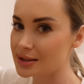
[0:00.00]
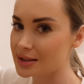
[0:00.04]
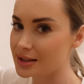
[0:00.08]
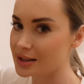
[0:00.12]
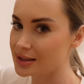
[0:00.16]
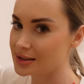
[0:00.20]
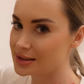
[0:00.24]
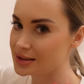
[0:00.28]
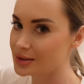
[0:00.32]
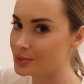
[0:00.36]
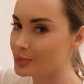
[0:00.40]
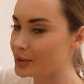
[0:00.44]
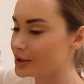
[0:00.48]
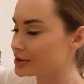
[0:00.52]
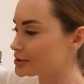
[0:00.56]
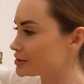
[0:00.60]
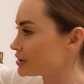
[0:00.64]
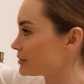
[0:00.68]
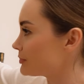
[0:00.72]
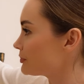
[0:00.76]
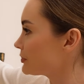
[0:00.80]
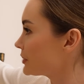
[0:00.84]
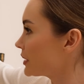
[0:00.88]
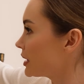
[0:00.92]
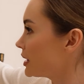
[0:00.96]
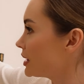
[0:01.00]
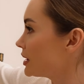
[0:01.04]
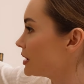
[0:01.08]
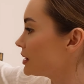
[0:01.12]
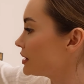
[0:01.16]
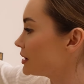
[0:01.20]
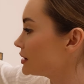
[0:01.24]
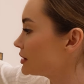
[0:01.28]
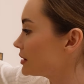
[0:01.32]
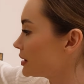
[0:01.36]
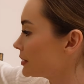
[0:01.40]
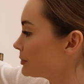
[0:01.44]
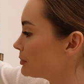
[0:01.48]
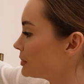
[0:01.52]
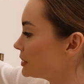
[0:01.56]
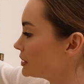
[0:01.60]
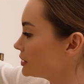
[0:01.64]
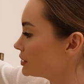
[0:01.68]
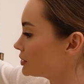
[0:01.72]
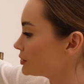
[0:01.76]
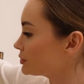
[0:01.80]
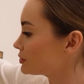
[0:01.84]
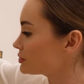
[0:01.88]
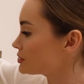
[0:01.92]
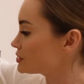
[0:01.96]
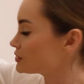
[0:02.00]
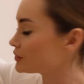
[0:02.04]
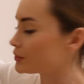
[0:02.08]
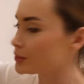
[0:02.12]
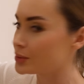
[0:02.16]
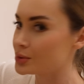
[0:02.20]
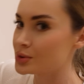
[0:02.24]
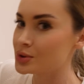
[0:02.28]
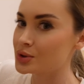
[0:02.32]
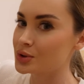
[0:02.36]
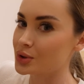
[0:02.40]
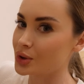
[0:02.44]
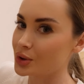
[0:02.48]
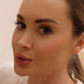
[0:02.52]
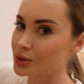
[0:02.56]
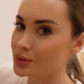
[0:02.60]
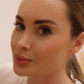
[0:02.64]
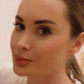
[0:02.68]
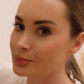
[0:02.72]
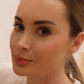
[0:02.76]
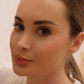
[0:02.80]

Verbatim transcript: zaraz zobaczę. I tak będą z dwóch stron.